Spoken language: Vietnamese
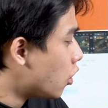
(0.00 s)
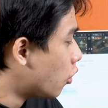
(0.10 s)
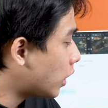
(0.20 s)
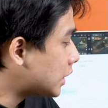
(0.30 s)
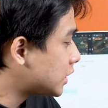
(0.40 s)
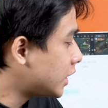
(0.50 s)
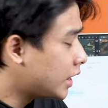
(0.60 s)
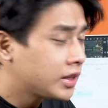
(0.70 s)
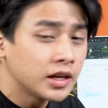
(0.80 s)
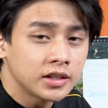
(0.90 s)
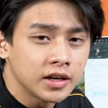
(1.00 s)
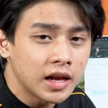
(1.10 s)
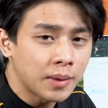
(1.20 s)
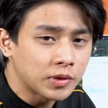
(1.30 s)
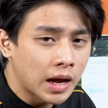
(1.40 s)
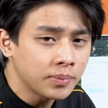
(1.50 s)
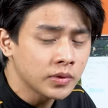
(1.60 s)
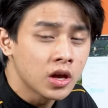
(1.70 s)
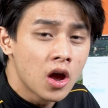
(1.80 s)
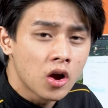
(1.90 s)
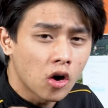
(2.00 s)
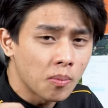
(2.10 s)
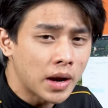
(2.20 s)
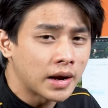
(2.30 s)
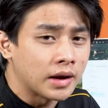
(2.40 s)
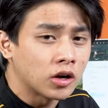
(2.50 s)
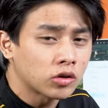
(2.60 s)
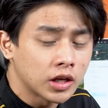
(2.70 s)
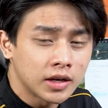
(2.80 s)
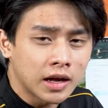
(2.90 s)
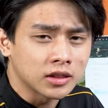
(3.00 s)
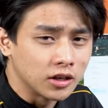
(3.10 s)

Hunanzi X99 F8 Con máy này nó có tính năng